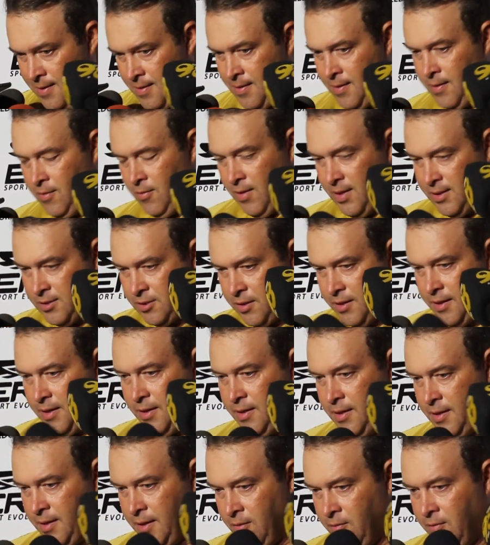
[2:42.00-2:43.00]
Eu acho que,
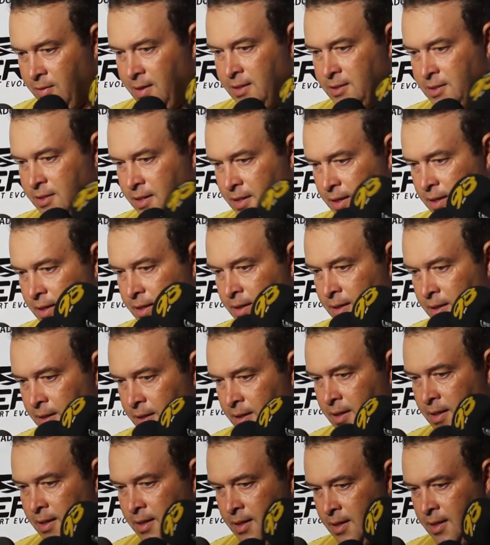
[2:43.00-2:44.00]
eu acho que
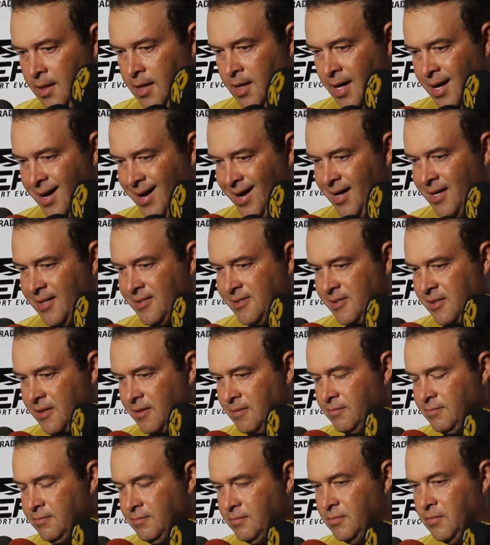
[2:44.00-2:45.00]
a, a
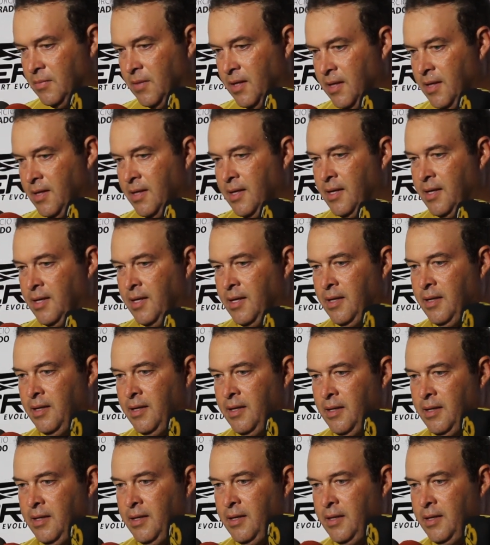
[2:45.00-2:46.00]
raça né,
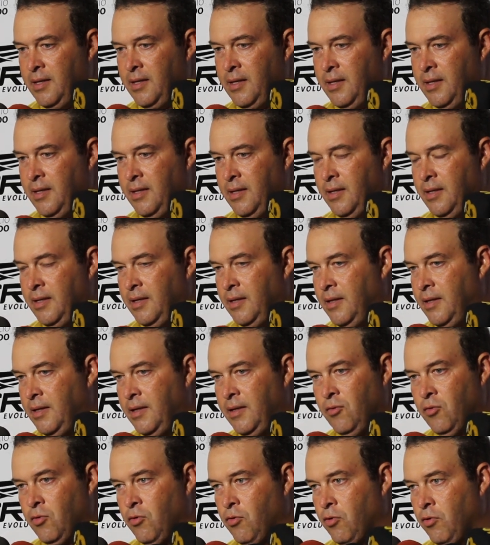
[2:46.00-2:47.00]
e,
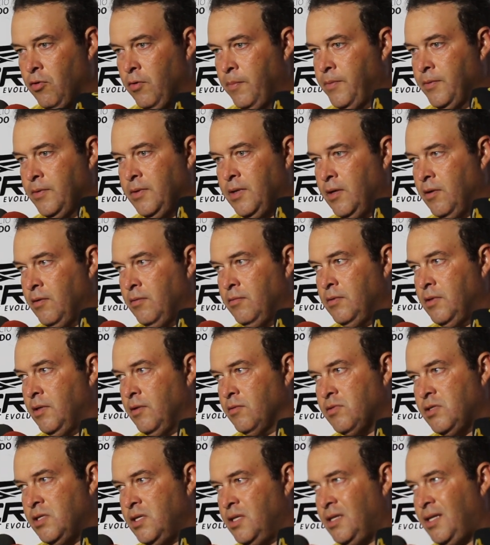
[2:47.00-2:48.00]
e, e, o grupo não,
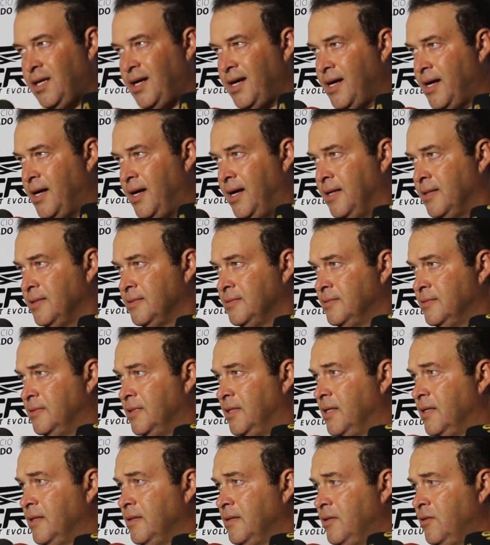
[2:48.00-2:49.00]
não se entregar.
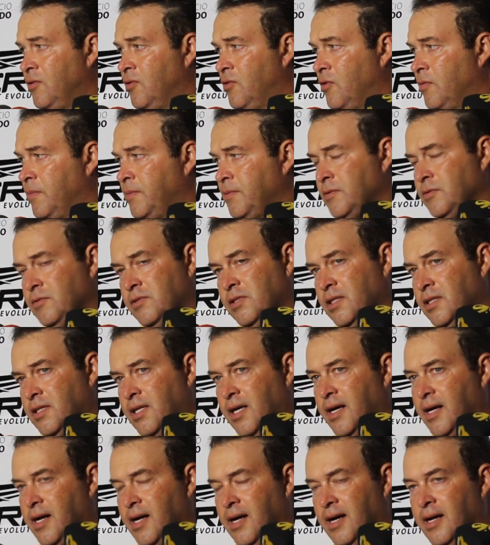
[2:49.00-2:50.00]
Né, e o grupo não se
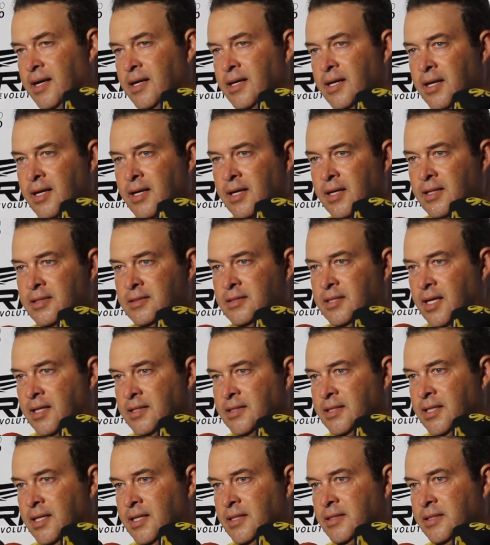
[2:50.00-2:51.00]
entregar. Se a
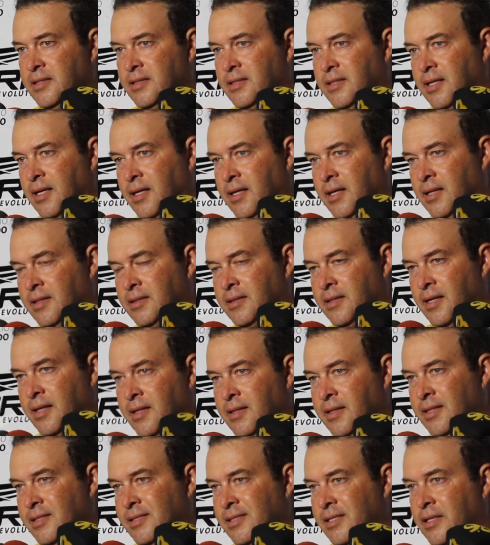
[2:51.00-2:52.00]
gente está
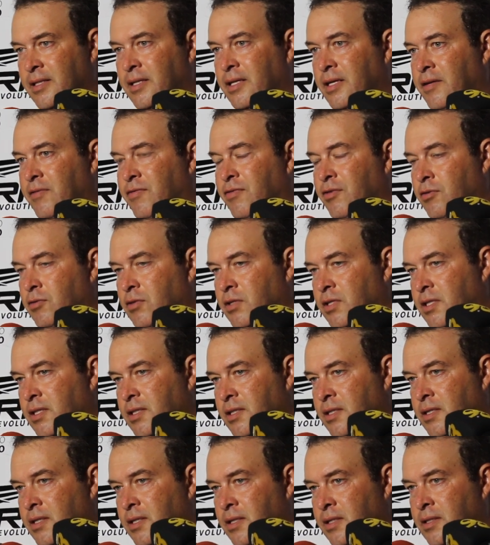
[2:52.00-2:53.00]
tá nesse nível de,
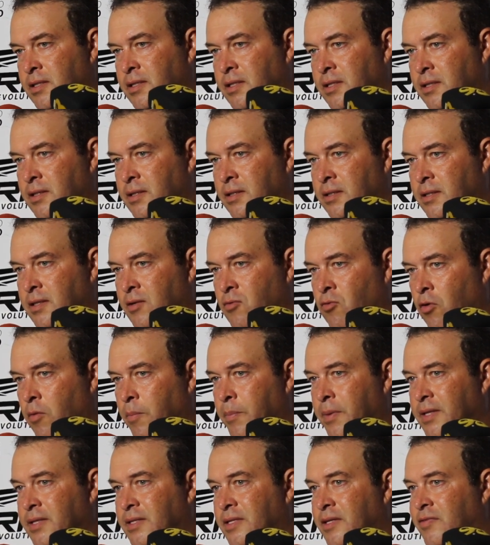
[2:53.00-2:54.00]
de, de, de
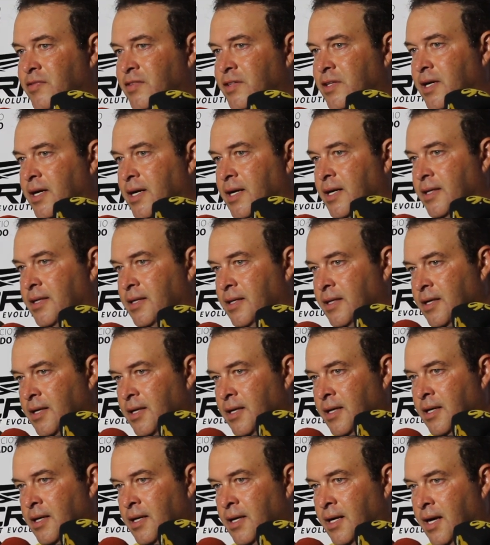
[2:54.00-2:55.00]
competitividade
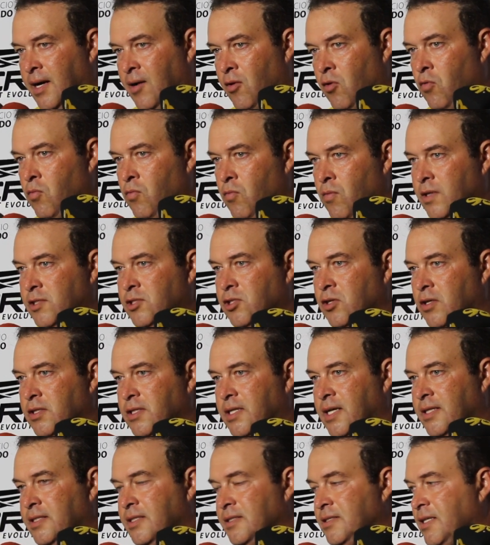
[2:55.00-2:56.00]
algumas
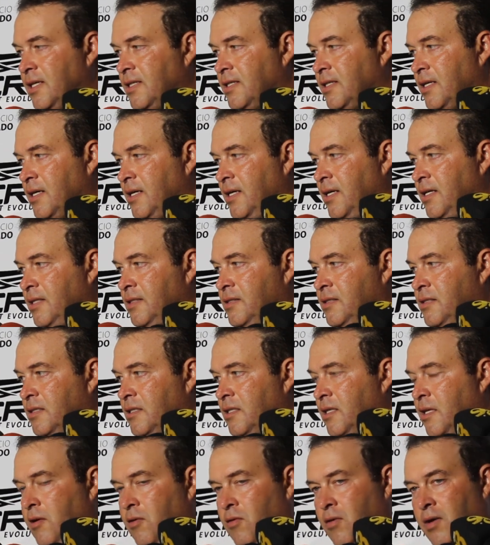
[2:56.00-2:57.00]
rodadas atrás,
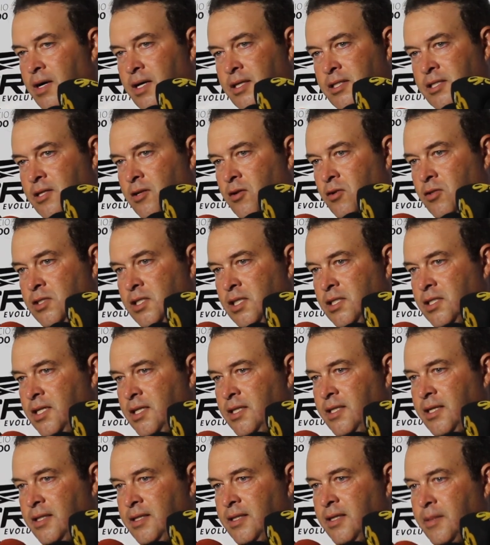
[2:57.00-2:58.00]
eu acho que hoje a
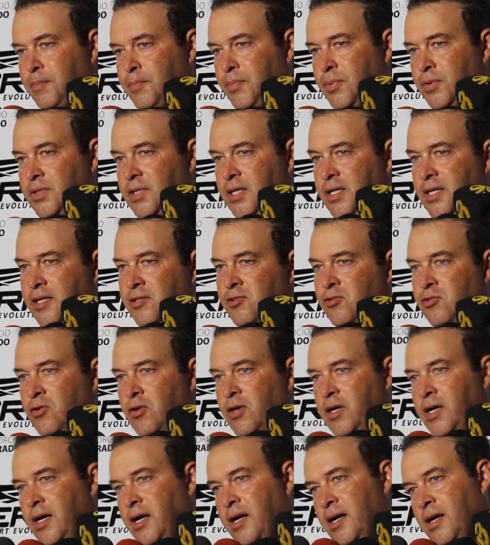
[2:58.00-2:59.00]
gente ainda poderia
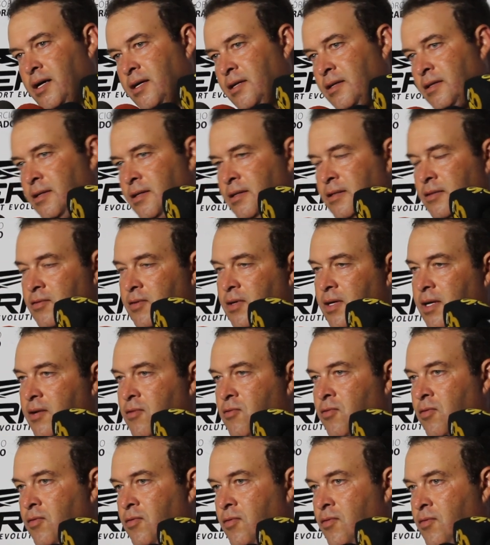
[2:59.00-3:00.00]
sonhar né,
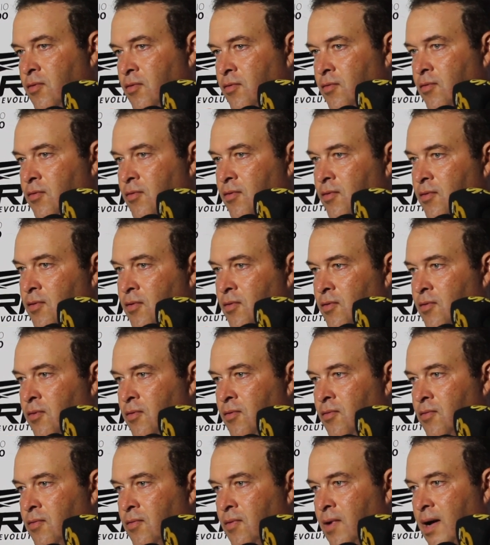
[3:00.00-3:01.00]
com, com, com
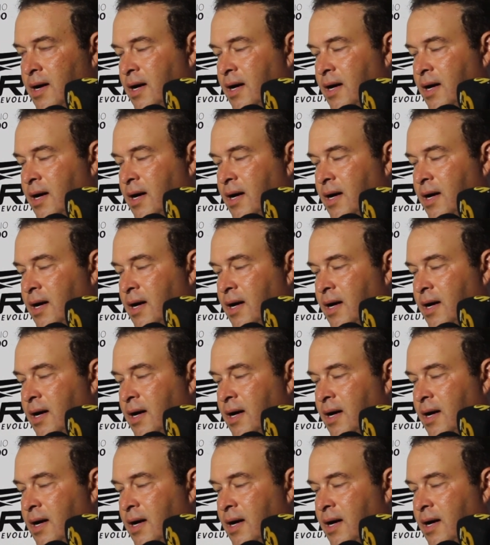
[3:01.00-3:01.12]
uma